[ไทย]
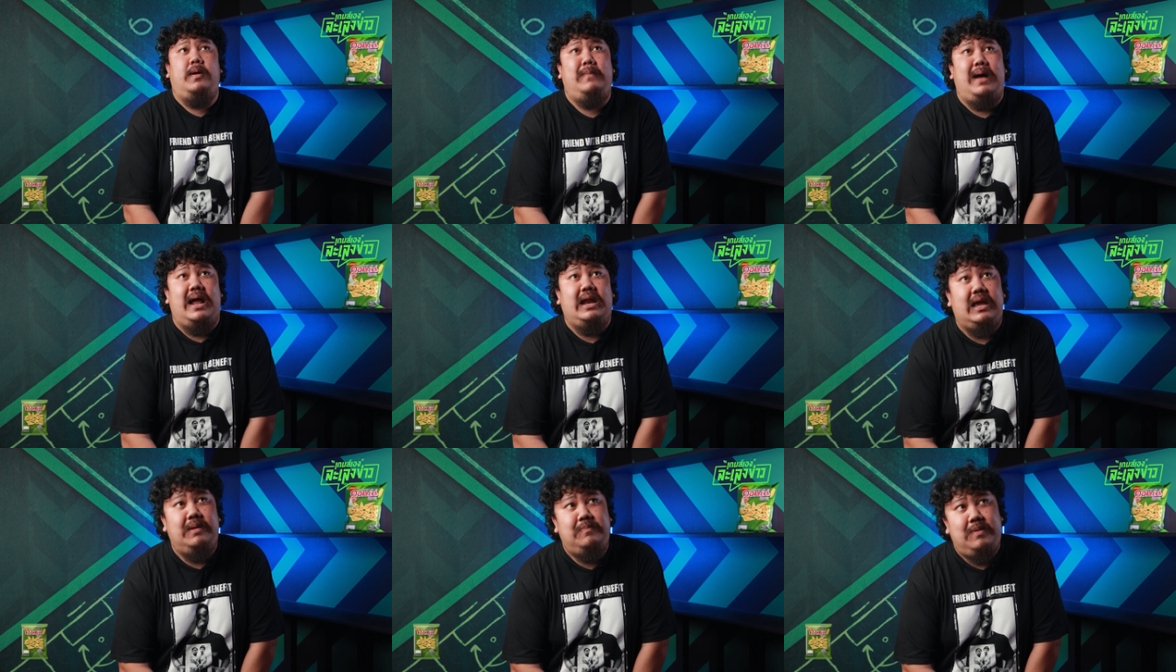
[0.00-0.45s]
ประ
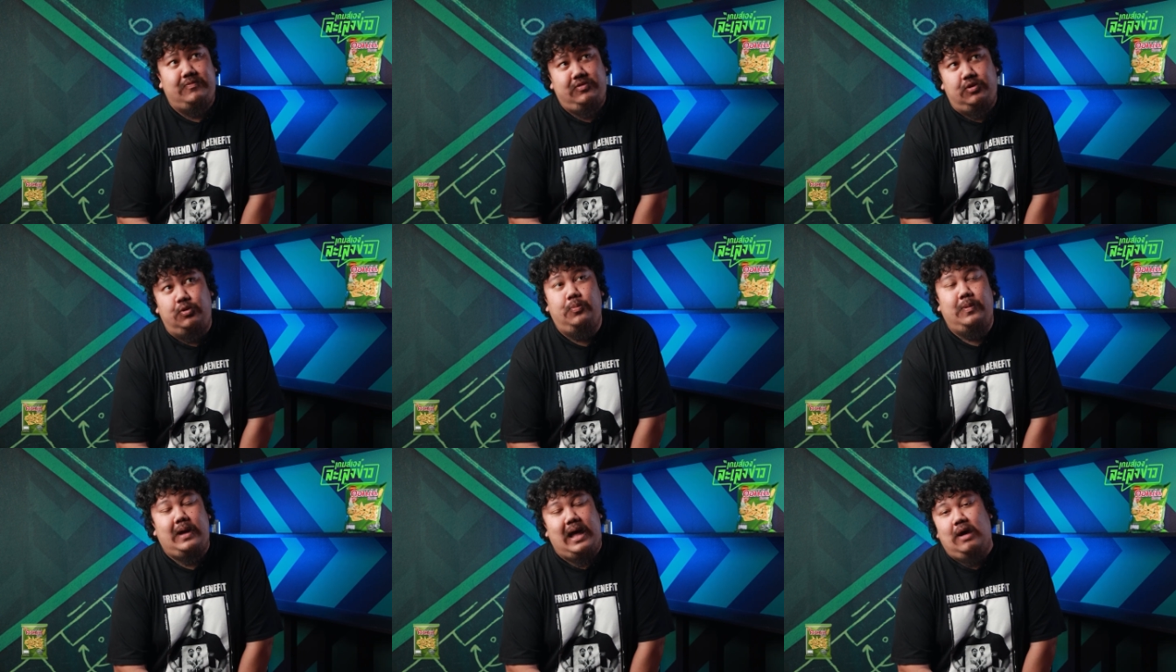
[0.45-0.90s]
มาณนี้แบบส
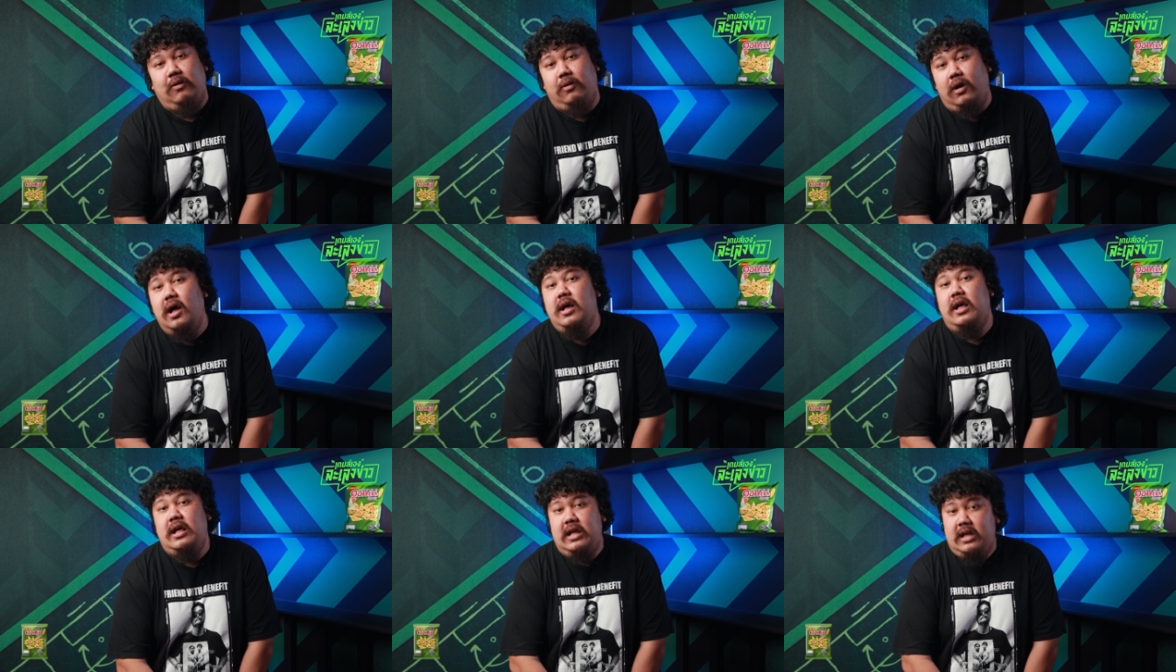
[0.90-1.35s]
รุปข่าว
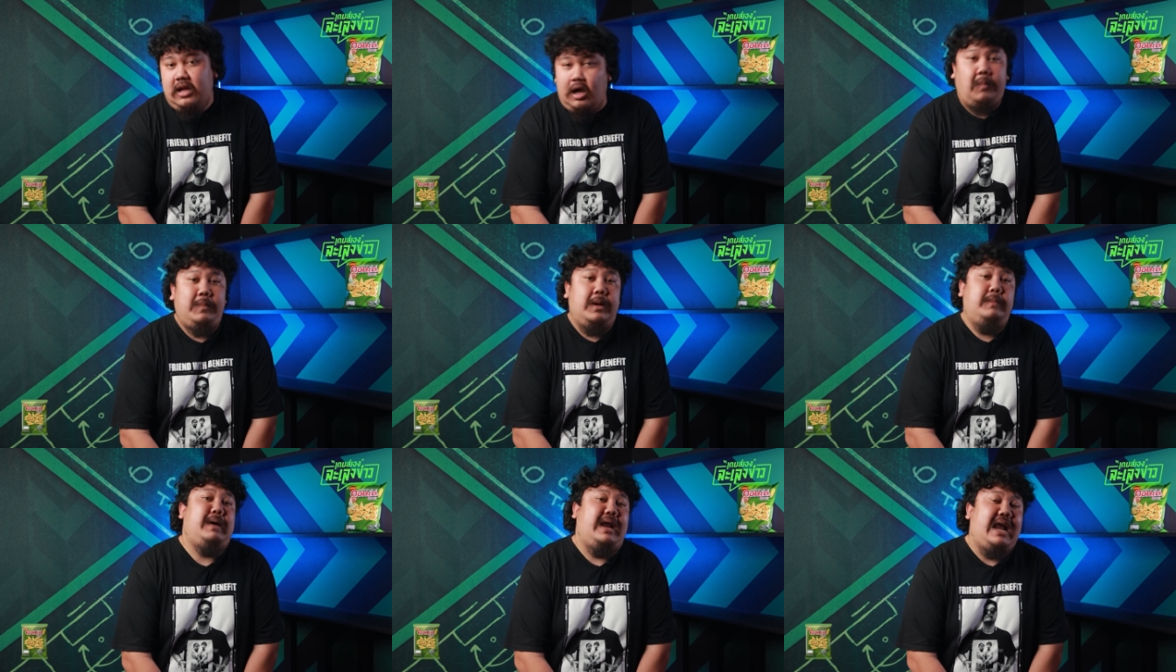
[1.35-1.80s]
ก็ค
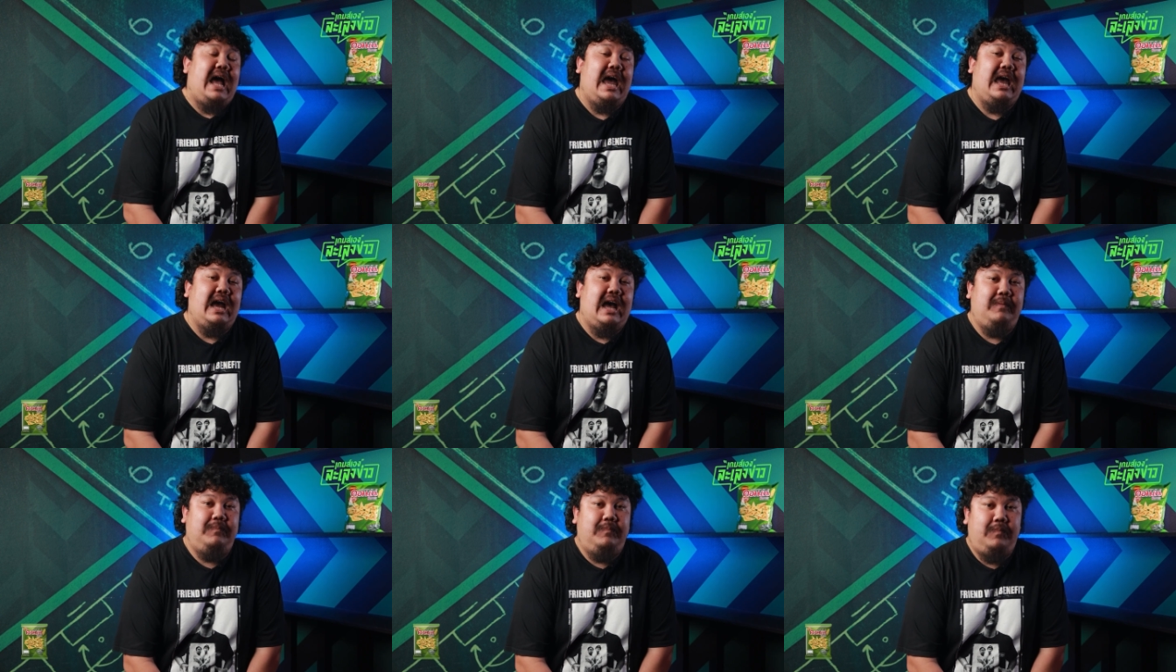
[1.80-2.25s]
อมเมนต์มาได้
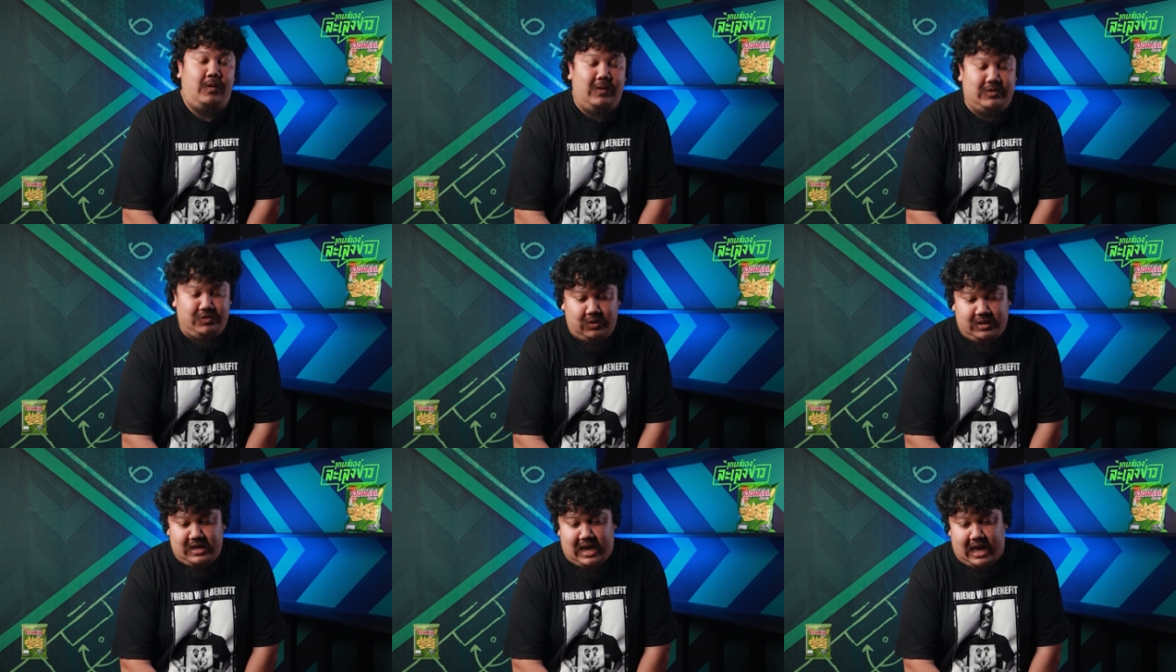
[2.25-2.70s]
ครับ เพราะ
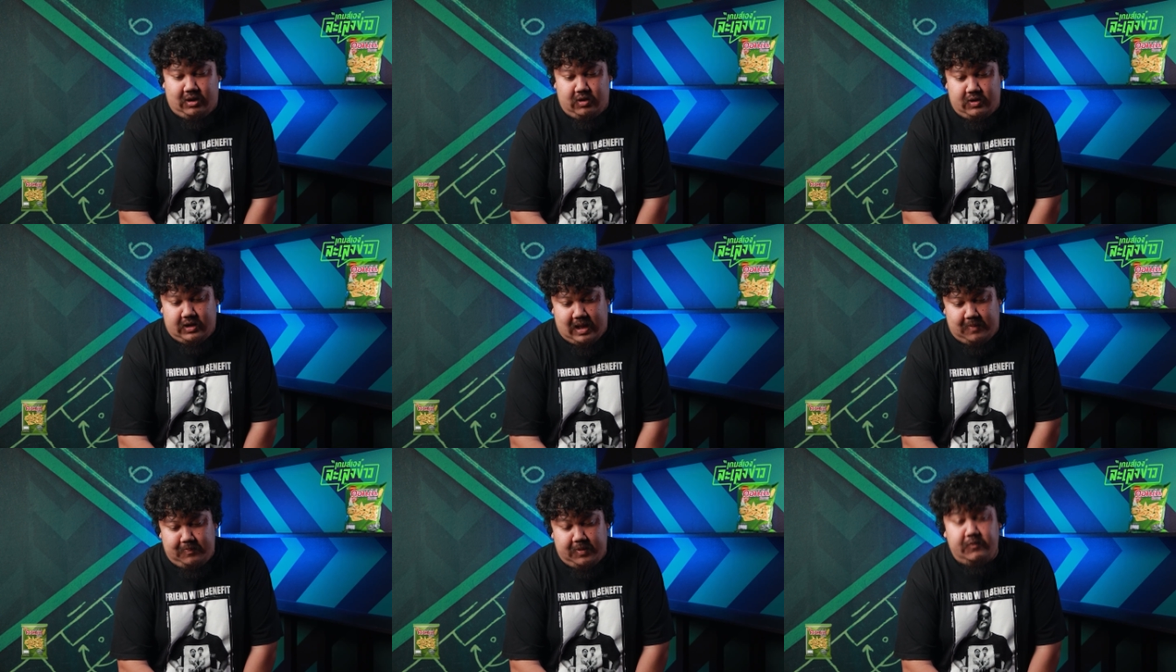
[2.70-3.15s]
ว่าส่วนใหญ่เรา
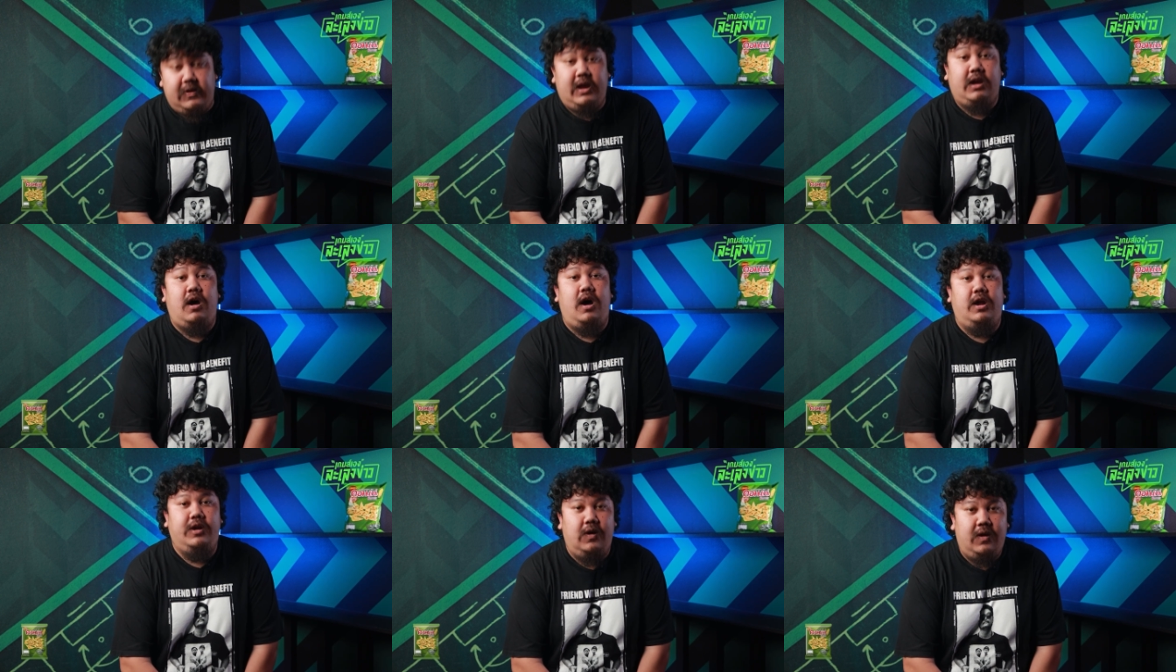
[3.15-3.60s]
จะทำเป็นวิ
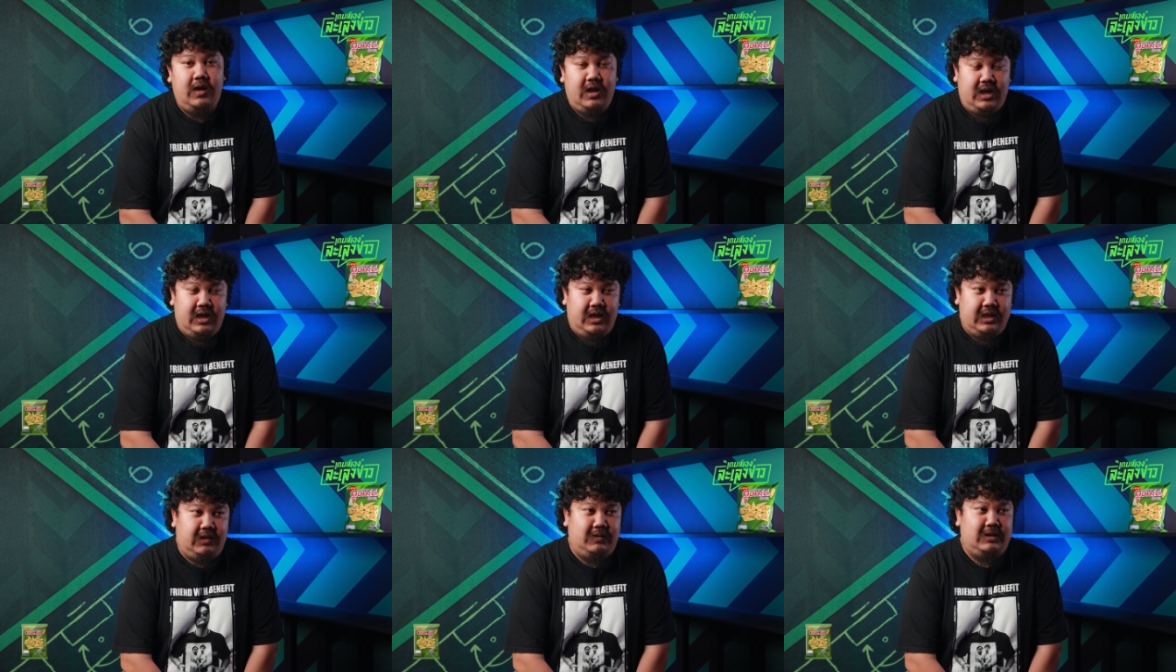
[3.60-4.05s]
เคราะห์เนาะ
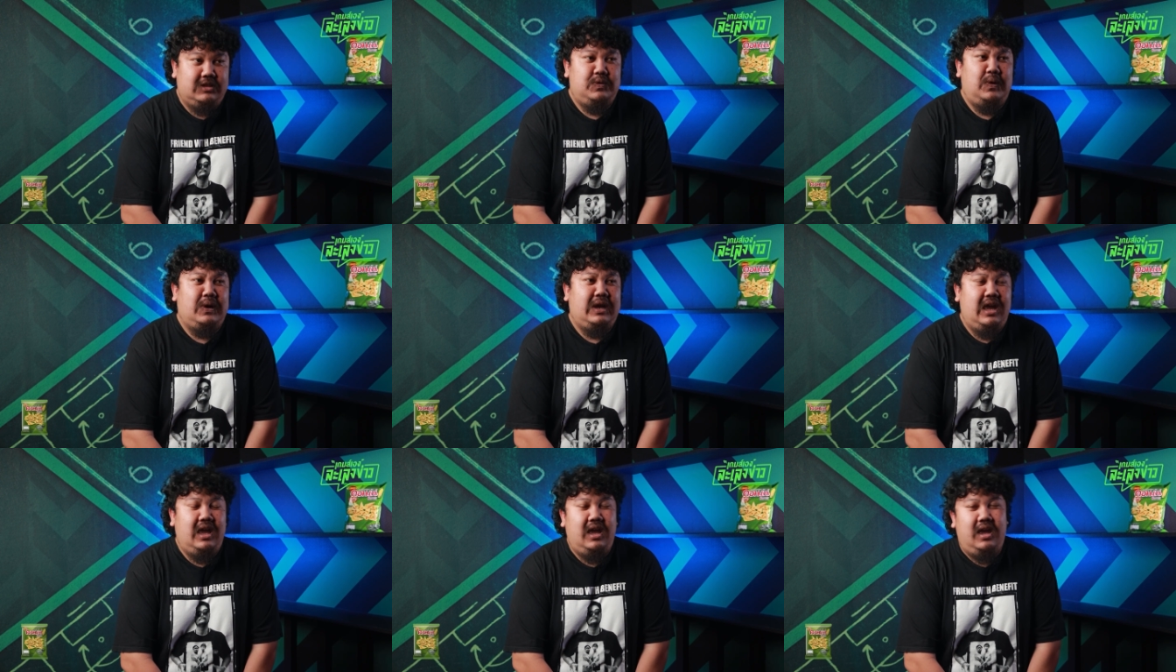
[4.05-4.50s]
แต่ว่าช่
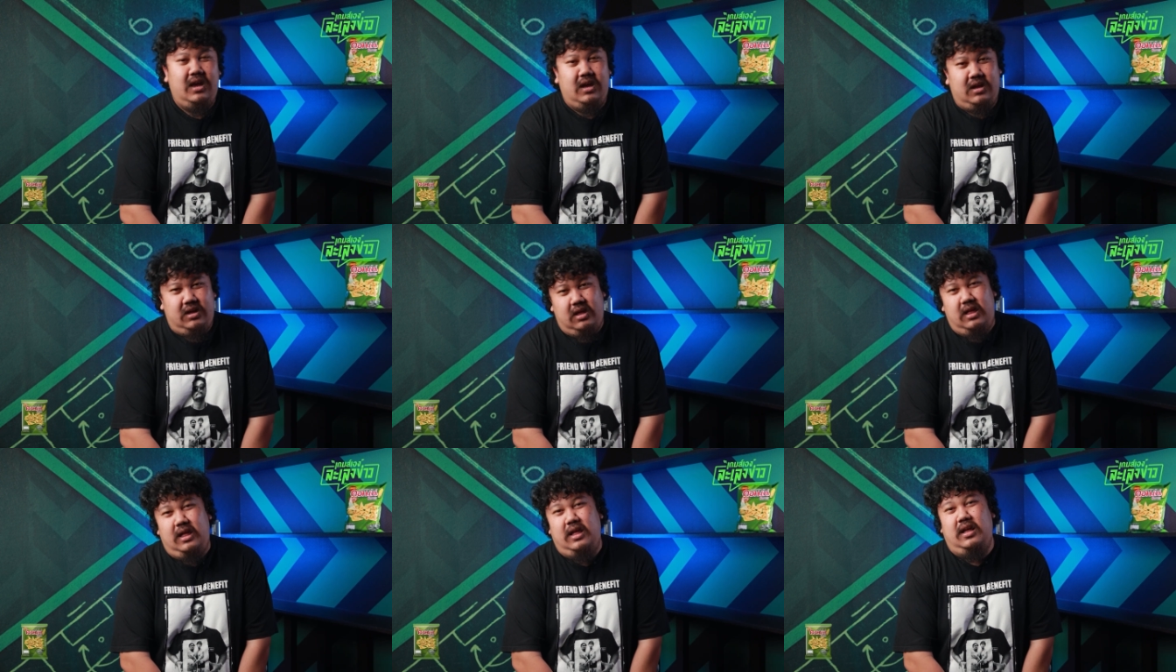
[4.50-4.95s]
วงนี้
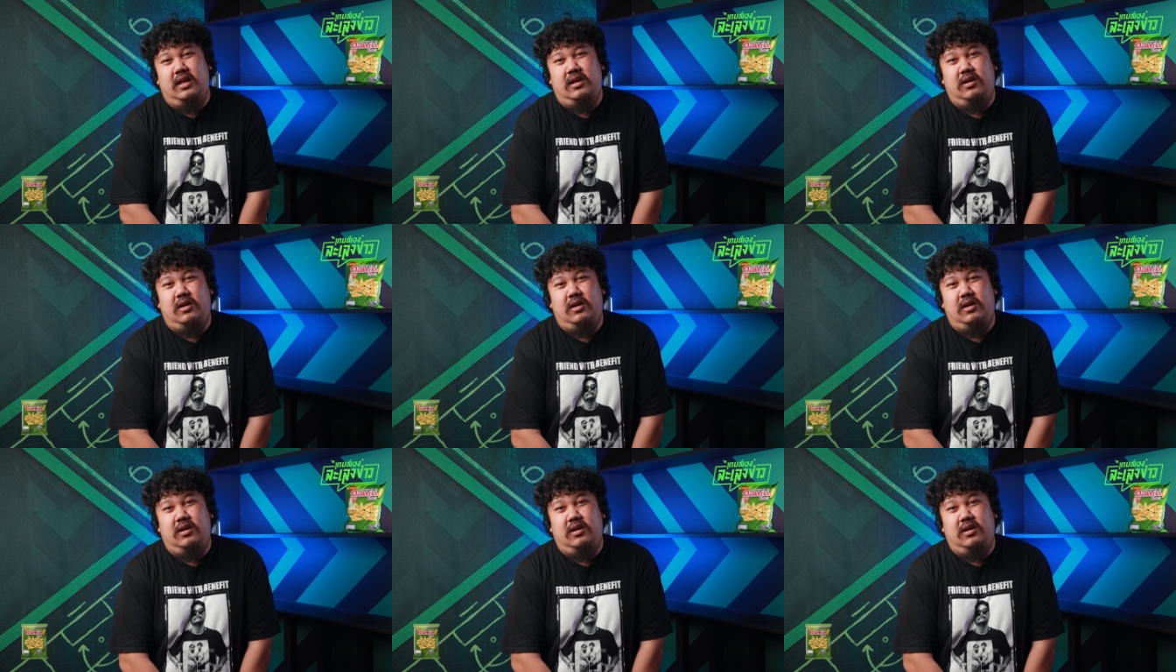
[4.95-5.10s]
ก็